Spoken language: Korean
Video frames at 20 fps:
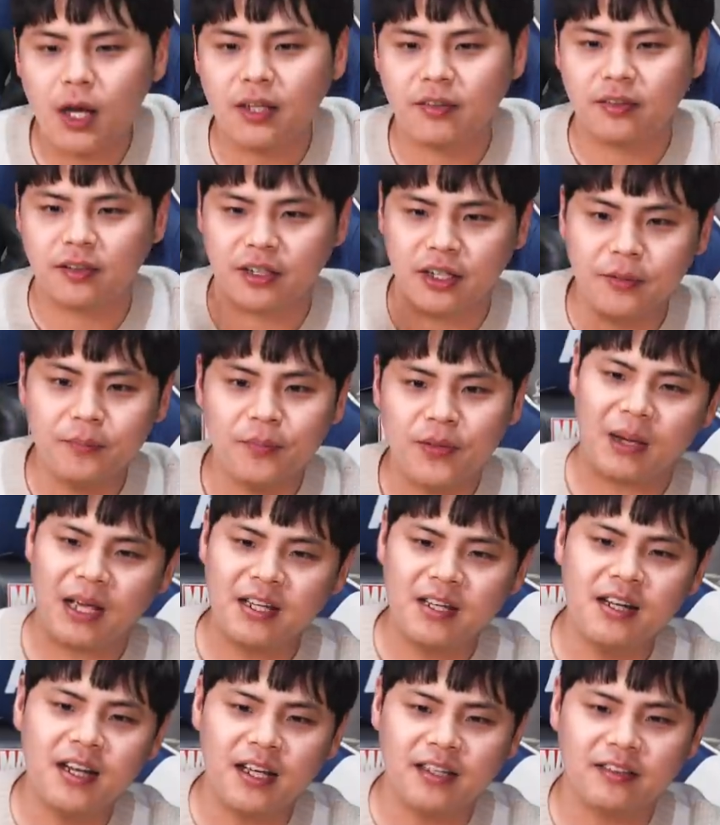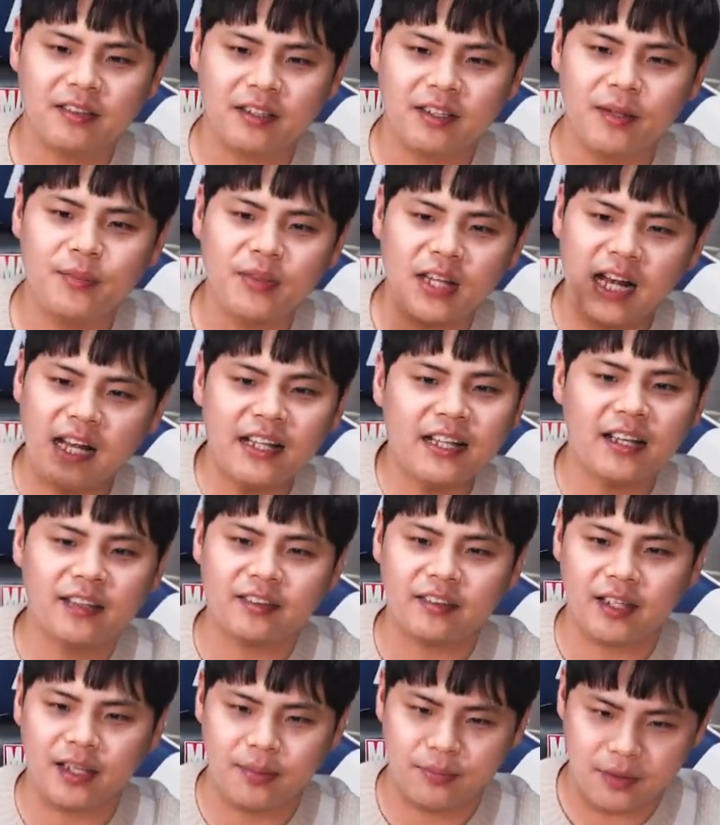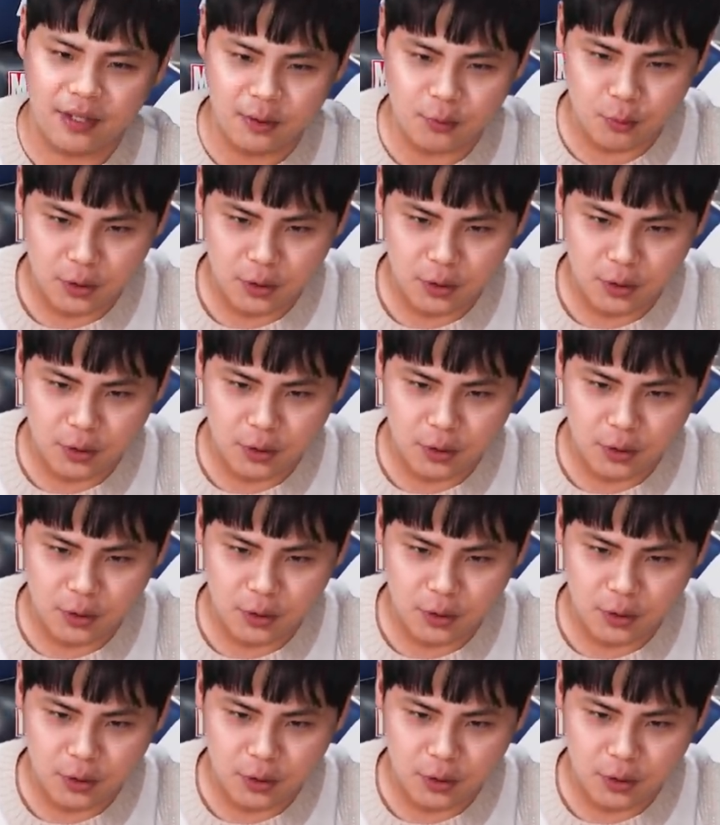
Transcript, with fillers: 아이스크림, 바닐라 아이스크림, 딸기 아이스크림 다